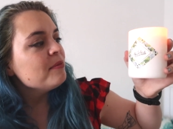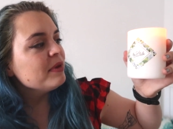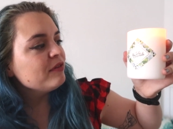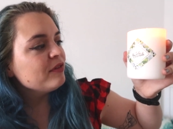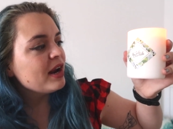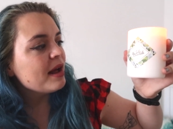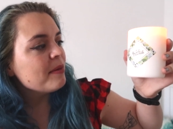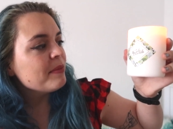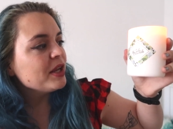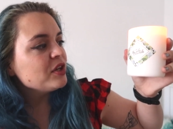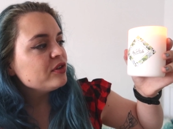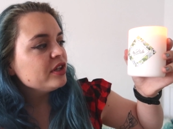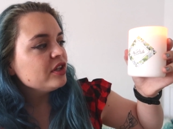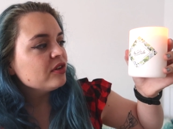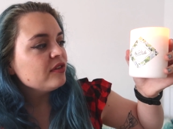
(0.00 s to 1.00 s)
Mais voilà, My
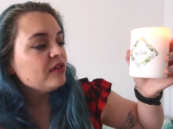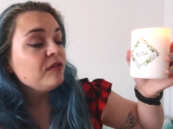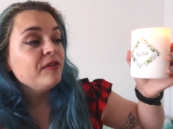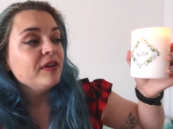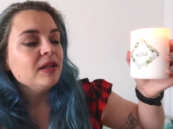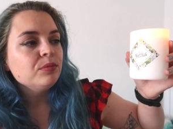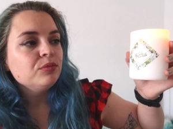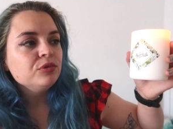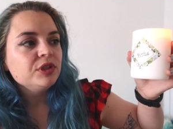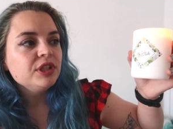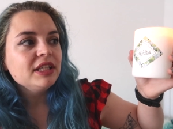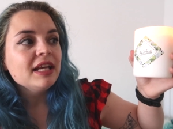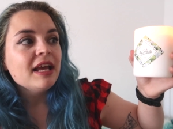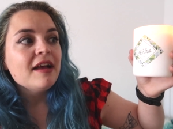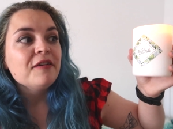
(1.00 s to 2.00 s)
Julie fait des
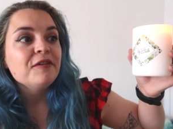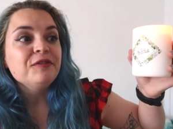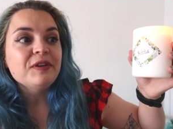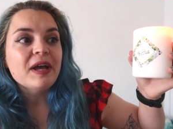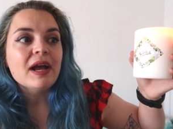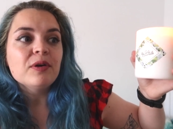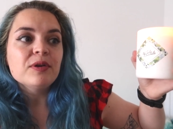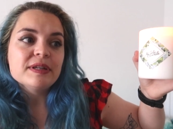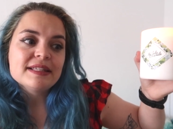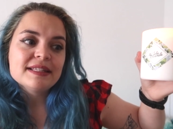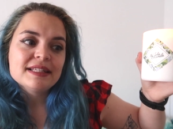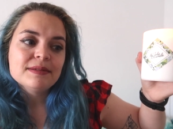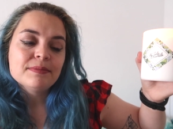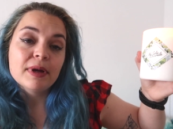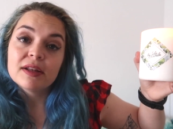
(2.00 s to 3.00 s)
bougies, fait
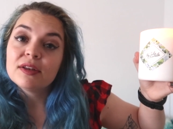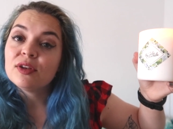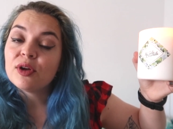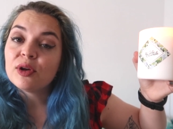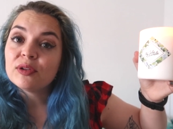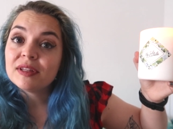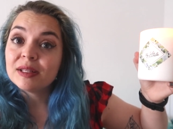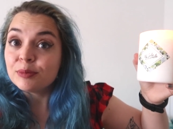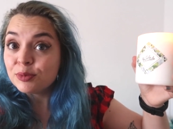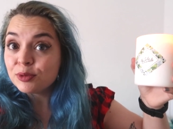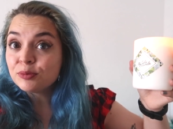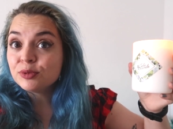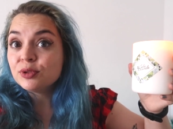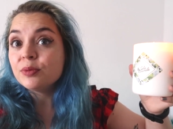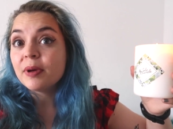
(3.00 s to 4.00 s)
aussi maintenant des
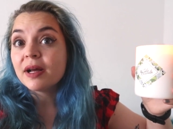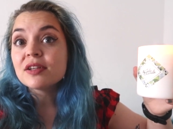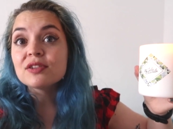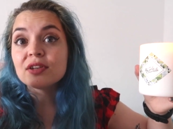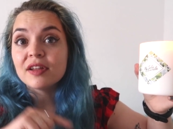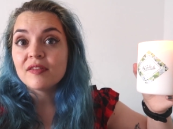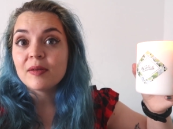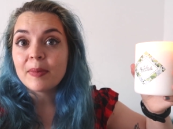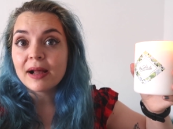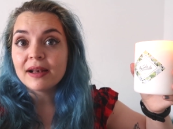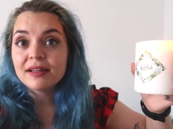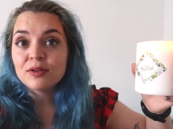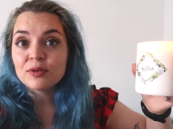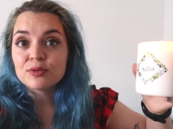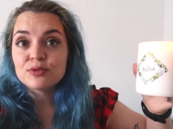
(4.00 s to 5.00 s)
bombes de bain. J'en avais
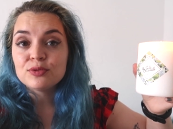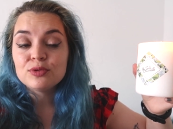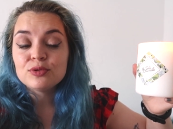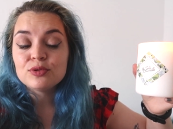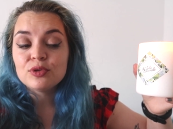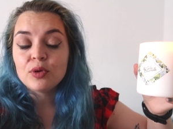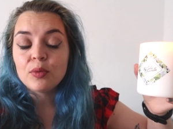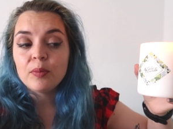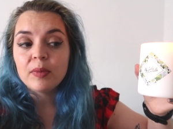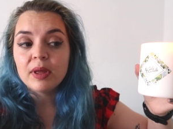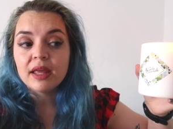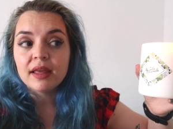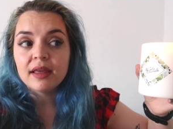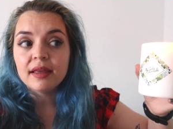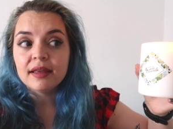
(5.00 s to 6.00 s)
parlé dans une de
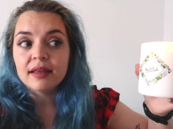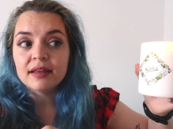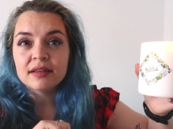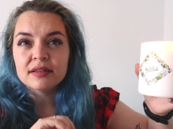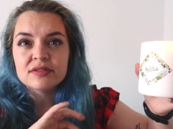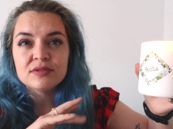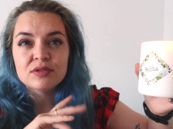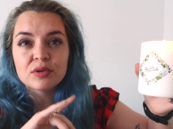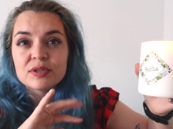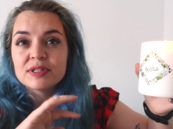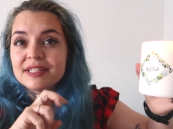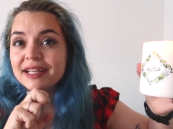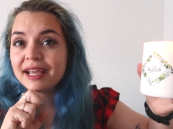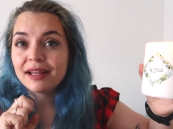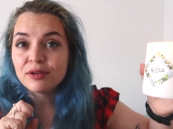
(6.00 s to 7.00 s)
mes
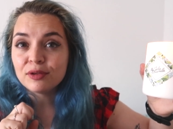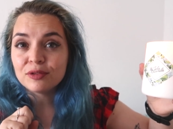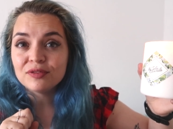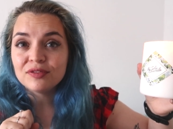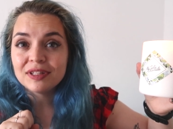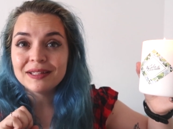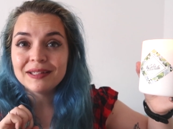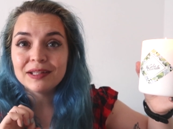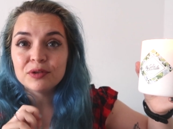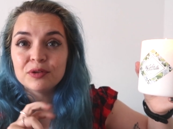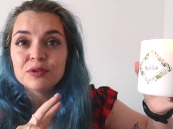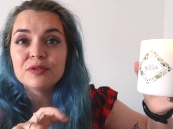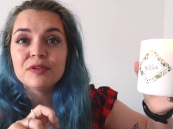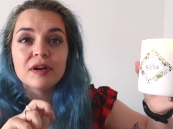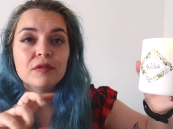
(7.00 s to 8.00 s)
anciennes
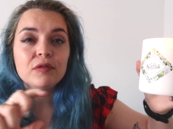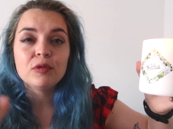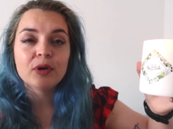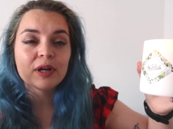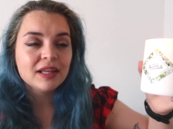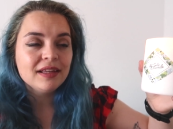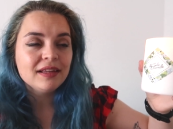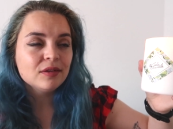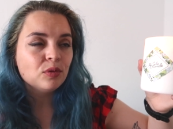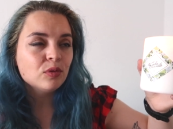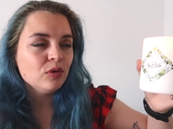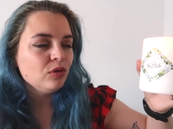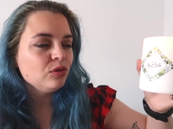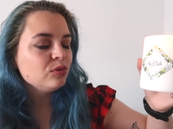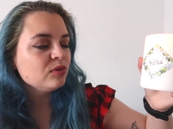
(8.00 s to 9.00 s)
vidéos favoris,
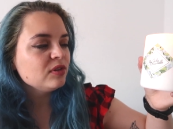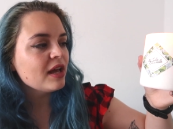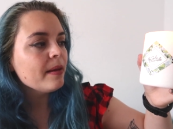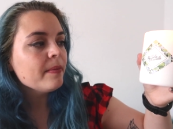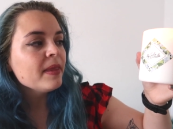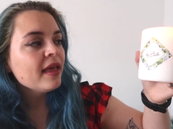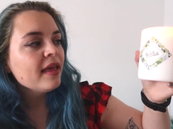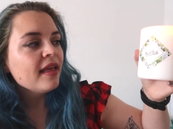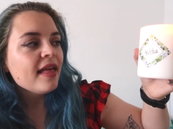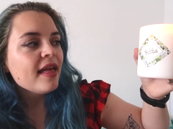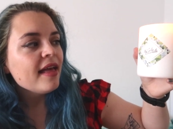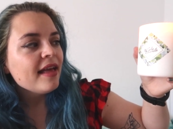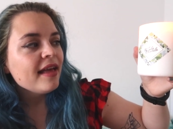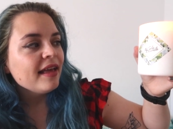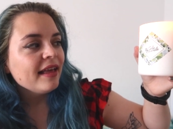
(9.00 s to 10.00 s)
haul, tout ça
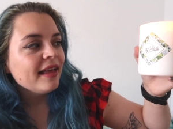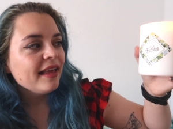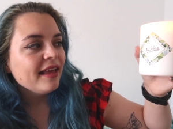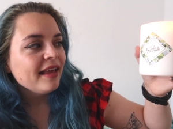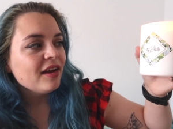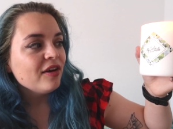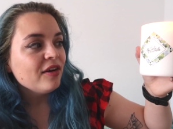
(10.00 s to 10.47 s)
et